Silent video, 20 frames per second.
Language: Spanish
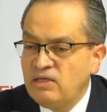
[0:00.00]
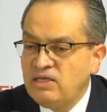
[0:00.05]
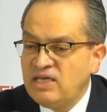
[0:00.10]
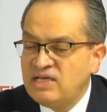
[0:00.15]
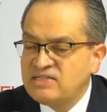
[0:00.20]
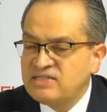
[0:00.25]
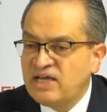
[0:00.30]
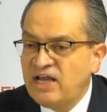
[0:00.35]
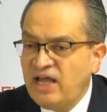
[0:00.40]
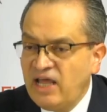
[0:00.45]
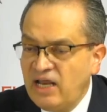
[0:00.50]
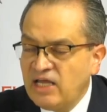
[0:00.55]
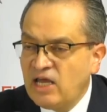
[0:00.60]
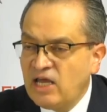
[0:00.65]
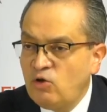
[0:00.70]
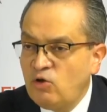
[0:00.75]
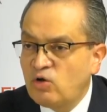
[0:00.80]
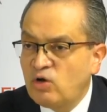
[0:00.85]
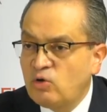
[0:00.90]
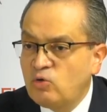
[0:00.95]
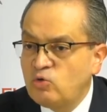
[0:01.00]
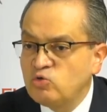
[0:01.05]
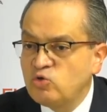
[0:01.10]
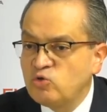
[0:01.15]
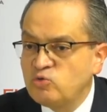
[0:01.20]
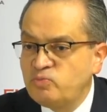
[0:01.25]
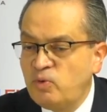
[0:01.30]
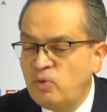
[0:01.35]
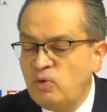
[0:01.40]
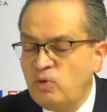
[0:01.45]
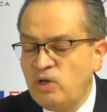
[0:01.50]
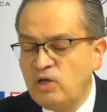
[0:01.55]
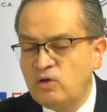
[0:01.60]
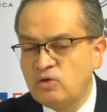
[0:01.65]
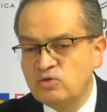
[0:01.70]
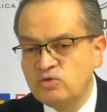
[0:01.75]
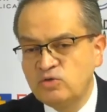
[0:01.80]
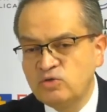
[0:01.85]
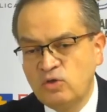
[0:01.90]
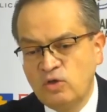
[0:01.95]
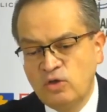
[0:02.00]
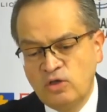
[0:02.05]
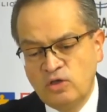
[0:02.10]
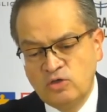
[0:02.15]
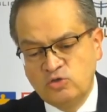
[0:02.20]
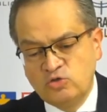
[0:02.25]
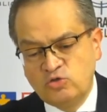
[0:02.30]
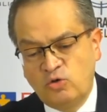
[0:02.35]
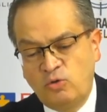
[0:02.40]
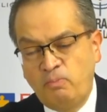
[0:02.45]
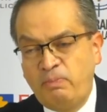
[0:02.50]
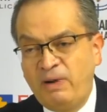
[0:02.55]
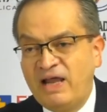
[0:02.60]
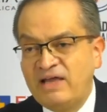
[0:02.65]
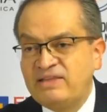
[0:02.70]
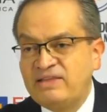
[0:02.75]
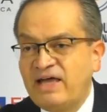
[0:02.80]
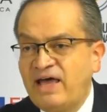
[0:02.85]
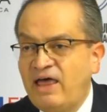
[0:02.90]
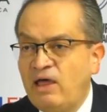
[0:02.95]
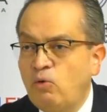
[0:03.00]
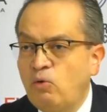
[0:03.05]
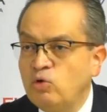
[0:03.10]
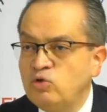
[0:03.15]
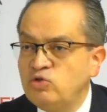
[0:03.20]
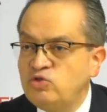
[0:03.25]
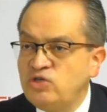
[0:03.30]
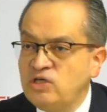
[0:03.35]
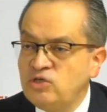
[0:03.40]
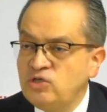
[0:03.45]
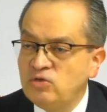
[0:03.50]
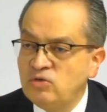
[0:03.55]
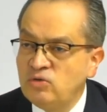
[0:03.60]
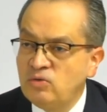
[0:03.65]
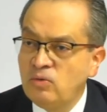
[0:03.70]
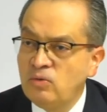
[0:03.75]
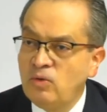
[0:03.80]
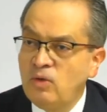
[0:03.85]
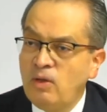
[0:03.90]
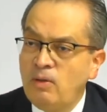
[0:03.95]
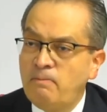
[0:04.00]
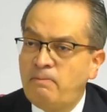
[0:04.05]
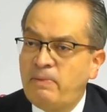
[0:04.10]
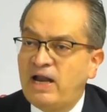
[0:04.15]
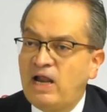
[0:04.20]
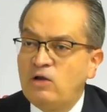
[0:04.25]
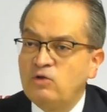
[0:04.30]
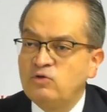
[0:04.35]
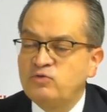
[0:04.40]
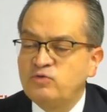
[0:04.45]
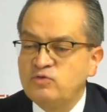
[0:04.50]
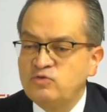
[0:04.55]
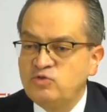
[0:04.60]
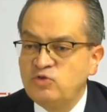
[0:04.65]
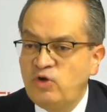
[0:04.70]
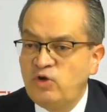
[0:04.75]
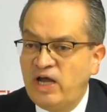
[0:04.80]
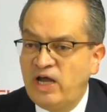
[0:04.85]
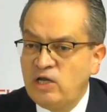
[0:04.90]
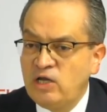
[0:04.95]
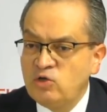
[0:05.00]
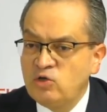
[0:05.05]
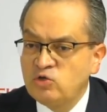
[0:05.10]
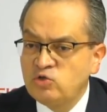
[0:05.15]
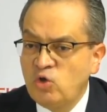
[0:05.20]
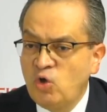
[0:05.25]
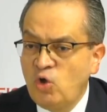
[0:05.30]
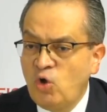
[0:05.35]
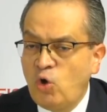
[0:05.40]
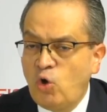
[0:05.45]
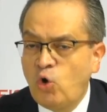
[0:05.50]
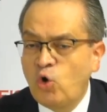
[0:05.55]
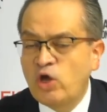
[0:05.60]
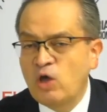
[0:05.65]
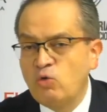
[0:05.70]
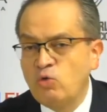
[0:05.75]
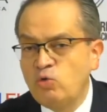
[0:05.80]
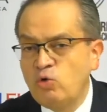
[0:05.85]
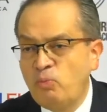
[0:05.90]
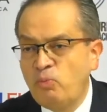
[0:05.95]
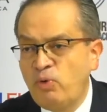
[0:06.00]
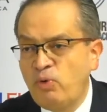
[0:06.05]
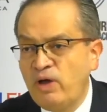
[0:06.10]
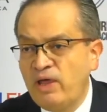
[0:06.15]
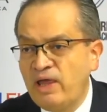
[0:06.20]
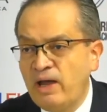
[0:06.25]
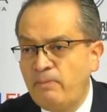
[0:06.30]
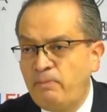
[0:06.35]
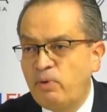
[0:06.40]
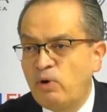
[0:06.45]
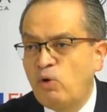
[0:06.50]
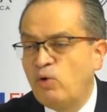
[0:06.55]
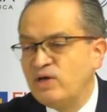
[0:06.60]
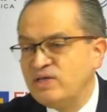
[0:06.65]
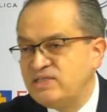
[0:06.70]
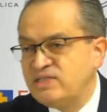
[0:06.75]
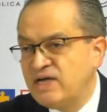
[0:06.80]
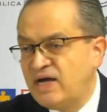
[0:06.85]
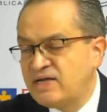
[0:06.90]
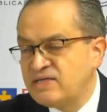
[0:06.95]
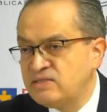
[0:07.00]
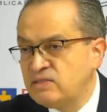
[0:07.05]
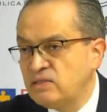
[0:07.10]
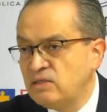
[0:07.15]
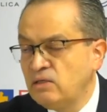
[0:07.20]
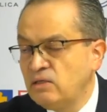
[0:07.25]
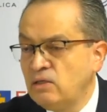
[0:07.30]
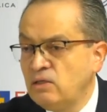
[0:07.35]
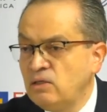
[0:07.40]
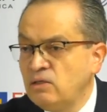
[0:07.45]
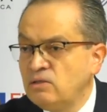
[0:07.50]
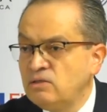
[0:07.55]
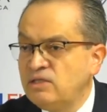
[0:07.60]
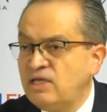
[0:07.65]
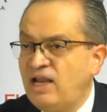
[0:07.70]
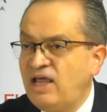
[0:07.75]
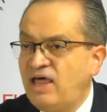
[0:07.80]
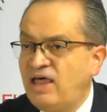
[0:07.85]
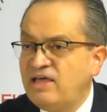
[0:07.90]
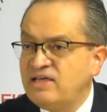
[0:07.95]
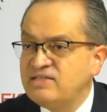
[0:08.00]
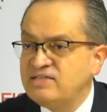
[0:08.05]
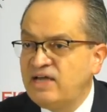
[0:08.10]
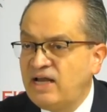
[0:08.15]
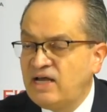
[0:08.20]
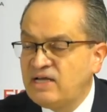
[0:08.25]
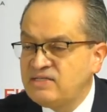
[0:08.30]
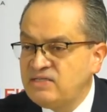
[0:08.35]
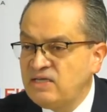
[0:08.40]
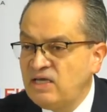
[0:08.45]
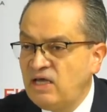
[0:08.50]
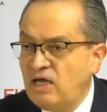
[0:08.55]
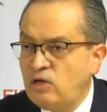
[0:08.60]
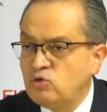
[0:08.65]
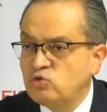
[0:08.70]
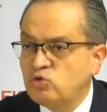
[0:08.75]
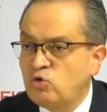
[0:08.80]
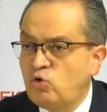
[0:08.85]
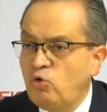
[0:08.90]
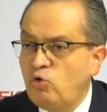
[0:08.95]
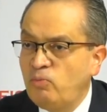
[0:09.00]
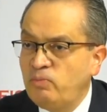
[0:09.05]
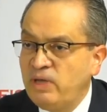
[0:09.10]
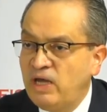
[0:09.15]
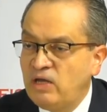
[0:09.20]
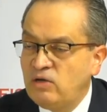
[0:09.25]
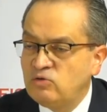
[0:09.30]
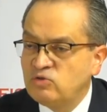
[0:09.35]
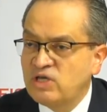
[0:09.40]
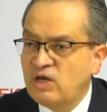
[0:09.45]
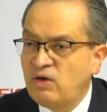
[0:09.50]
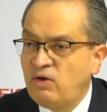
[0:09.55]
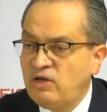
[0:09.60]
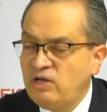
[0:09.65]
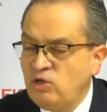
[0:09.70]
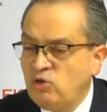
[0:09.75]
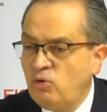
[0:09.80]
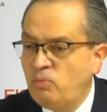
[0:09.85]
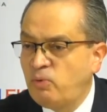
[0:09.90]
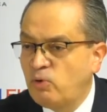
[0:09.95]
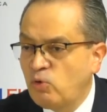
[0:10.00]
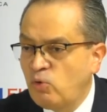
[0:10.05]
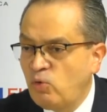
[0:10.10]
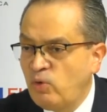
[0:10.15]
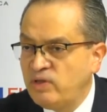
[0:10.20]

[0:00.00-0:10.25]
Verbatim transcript: Y es creer que los recursos públicos son plata de bolsillo para los funcionarios o que uno puede aprovecharse de la desgracia de los colombianos que ha venido por